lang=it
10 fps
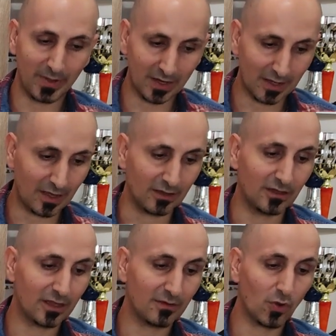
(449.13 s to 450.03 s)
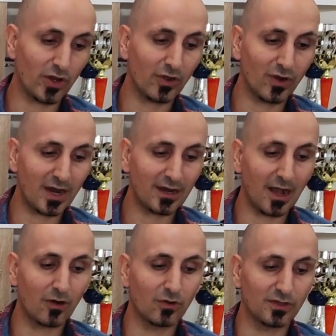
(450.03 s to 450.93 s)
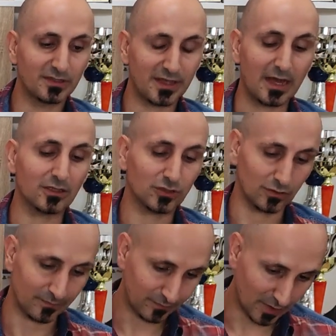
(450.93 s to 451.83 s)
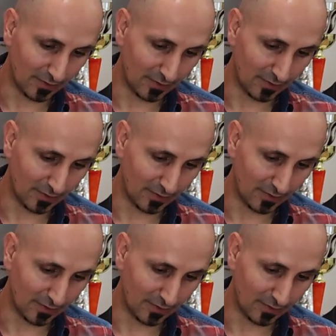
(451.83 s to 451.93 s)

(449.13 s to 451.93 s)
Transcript: perché direte puoi regolare l'angolo di sterzo